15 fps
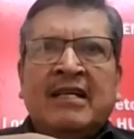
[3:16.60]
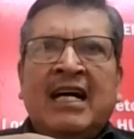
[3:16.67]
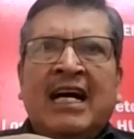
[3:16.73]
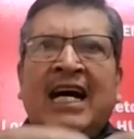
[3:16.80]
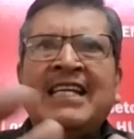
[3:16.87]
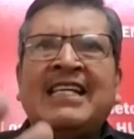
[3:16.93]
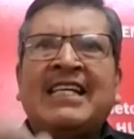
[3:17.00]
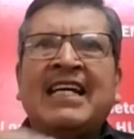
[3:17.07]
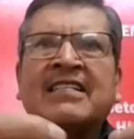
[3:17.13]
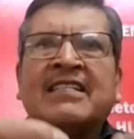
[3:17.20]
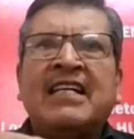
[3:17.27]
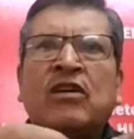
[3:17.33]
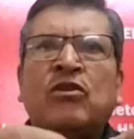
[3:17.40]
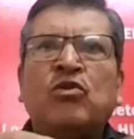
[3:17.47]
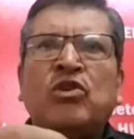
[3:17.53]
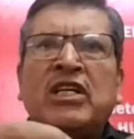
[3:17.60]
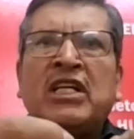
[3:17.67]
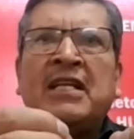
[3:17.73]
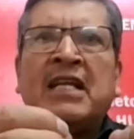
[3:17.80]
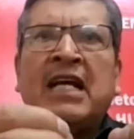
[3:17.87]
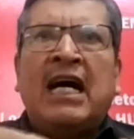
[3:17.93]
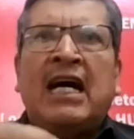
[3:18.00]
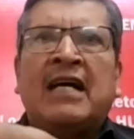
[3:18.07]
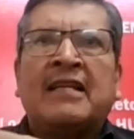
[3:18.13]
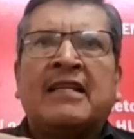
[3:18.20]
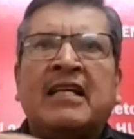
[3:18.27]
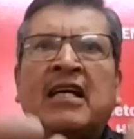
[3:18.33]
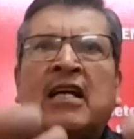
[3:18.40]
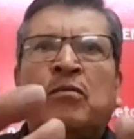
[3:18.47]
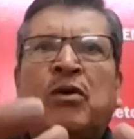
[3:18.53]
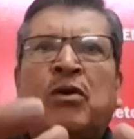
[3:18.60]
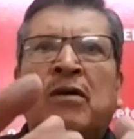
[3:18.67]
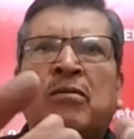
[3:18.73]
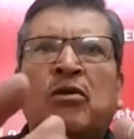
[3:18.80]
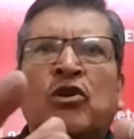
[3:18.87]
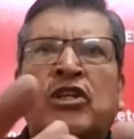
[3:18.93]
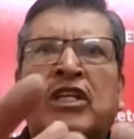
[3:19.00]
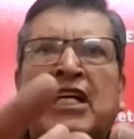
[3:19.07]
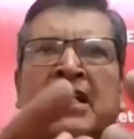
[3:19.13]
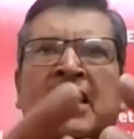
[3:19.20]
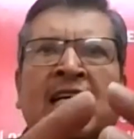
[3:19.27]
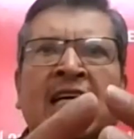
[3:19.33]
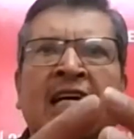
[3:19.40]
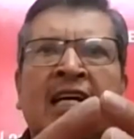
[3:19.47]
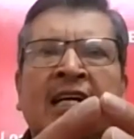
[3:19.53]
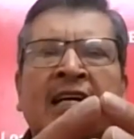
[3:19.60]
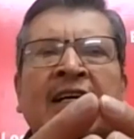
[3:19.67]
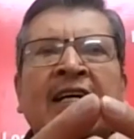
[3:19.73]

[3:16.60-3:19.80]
Hay que hacer unidad. El pueblo tiene que